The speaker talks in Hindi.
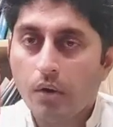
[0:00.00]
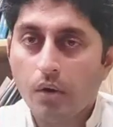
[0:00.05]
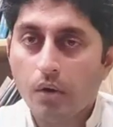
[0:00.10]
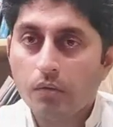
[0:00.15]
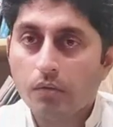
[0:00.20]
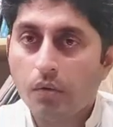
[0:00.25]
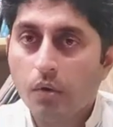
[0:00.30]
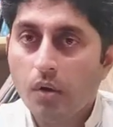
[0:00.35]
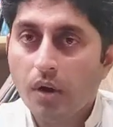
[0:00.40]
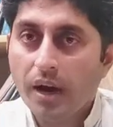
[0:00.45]

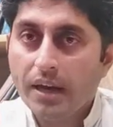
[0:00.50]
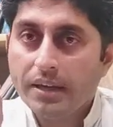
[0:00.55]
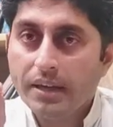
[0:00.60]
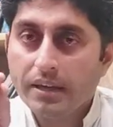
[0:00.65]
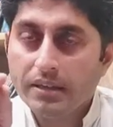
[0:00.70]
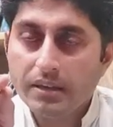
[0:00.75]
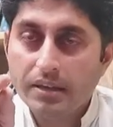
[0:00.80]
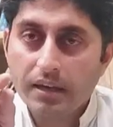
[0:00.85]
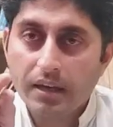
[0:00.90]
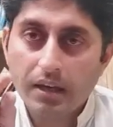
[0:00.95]
और होगा
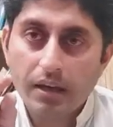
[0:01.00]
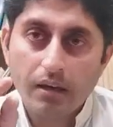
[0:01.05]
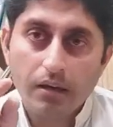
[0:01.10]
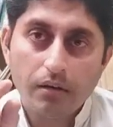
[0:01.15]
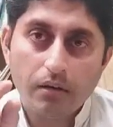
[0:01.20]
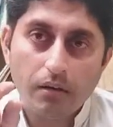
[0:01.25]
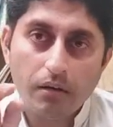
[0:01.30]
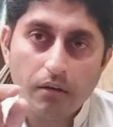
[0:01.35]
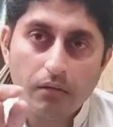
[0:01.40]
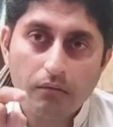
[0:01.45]
ये जी कि
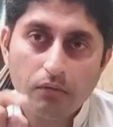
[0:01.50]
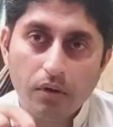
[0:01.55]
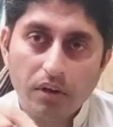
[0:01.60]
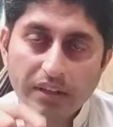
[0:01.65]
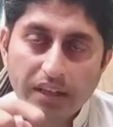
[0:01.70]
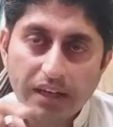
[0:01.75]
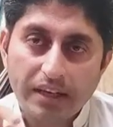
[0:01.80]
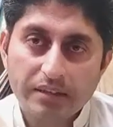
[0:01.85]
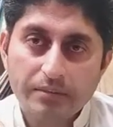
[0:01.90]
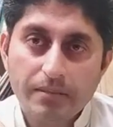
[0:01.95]
वो
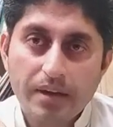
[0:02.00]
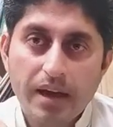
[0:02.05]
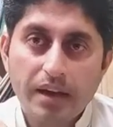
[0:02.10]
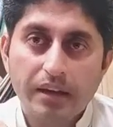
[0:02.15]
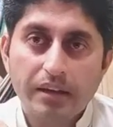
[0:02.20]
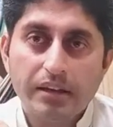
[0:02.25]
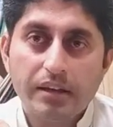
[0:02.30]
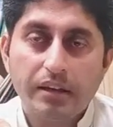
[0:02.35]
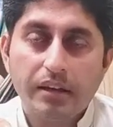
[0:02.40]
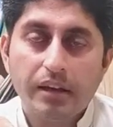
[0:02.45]
अदालत में
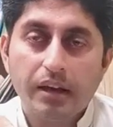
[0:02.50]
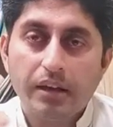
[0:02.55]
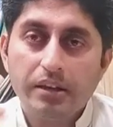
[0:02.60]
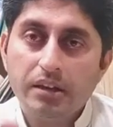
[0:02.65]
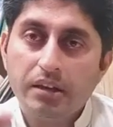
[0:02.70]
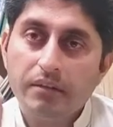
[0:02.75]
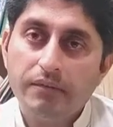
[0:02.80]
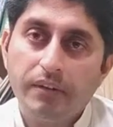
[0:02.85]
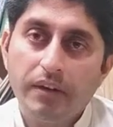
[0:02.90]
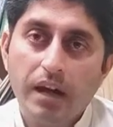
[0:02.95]
आकर ये कहेगा
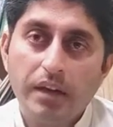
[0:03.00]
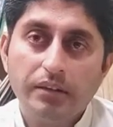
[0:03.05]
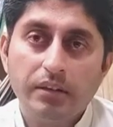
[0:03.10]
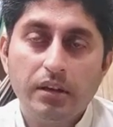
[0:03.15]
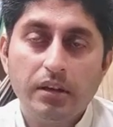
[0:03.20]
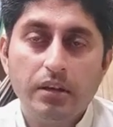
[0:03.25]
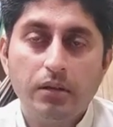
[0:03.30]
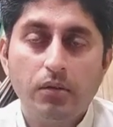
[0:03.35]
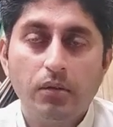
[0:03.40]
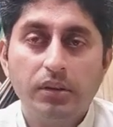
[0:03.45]
जी कि फ़लान
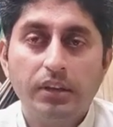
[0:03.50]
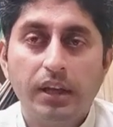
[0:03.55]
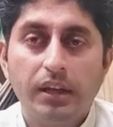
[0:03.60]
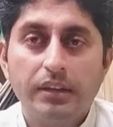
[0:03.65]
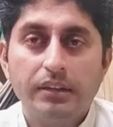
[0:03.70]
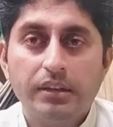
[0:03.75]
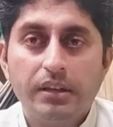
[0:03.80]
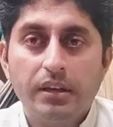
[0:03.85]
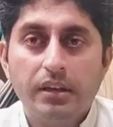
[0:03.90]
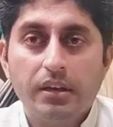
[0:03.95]
सरी को
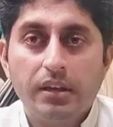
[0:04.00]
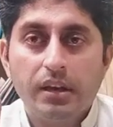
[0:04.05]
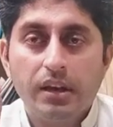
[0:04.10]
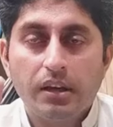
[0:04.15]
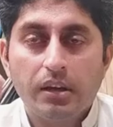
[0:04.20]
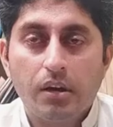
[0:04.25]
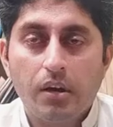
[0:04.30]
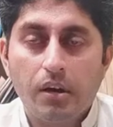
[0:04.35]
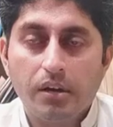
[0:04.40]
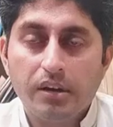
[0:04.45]
अदालत ने
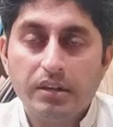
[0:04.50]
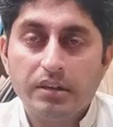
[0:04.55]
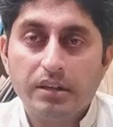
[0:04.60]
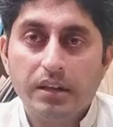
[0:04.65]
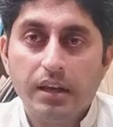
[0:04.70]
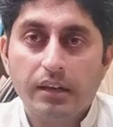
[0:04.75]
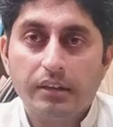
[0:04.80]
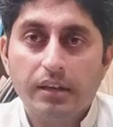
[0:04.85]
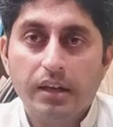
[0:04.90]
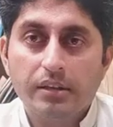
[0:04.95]
एक ऑर्डर
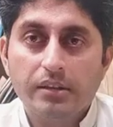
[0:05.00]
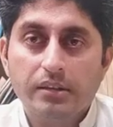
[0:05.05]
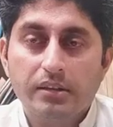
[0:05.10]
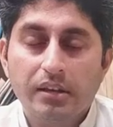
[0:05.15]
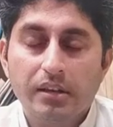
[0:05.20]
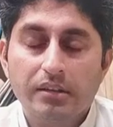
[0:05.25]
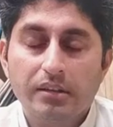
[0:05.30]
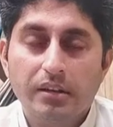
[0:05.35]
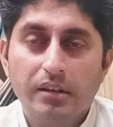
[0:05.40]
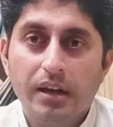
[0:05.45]
दिया था
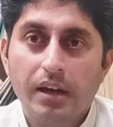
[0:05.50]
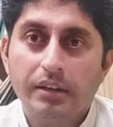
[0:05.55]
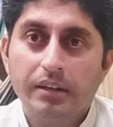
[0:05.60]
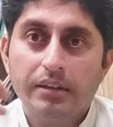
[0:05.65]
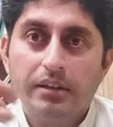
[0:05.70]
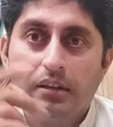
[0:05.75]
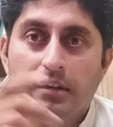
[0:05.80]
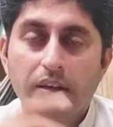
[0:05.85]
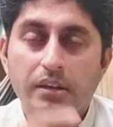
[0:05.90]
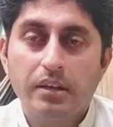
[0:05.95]
जिसके अंदर कहा
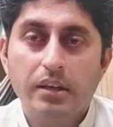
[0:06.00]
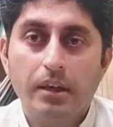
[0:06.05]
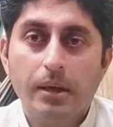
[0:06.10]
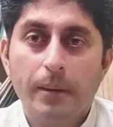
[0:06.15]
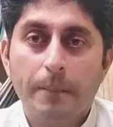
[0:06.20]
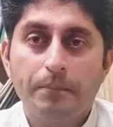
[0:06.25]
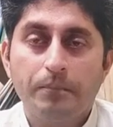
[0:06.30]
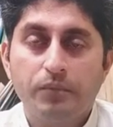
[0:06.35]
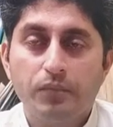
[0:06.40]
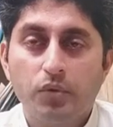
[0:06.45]
था जी कि
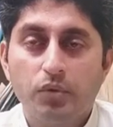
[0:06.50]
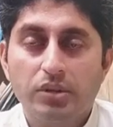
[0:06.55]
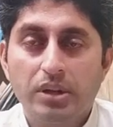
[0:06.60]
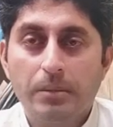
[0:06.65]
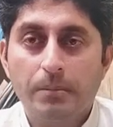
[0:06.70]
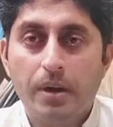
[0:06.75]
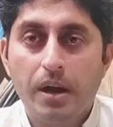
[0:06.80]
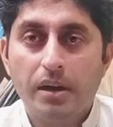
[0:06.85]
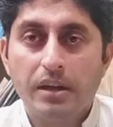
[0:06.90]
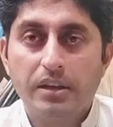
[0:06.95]
ये
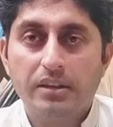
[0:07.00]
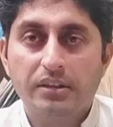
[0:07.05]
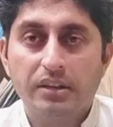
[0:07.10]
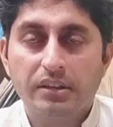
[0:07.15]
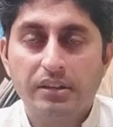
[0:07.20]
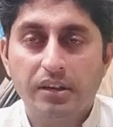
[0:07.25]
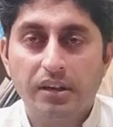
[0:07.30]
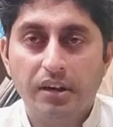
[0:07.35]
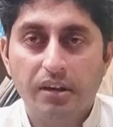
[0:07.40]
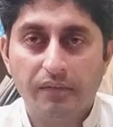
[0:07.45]
दूसरी पार्टी
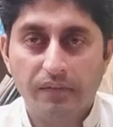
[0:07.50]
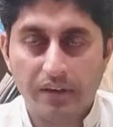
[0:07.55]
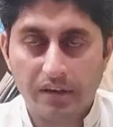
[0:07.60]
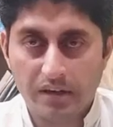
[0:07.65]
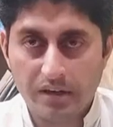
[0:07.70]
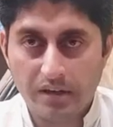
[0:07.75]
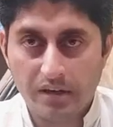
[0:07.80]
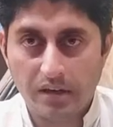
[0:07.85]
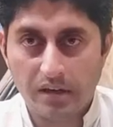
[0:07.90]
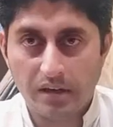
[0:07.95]
इसके अंदर
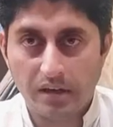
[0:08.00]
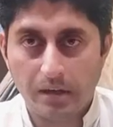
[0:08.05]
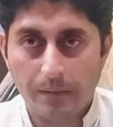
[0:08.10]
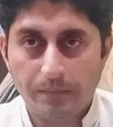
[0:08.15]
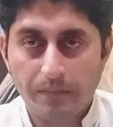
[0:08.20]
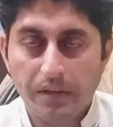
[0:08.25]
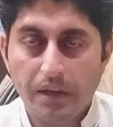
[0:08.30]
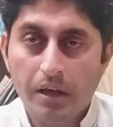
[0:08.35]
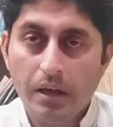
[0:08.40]
इंटरफेयर नहीं करेगी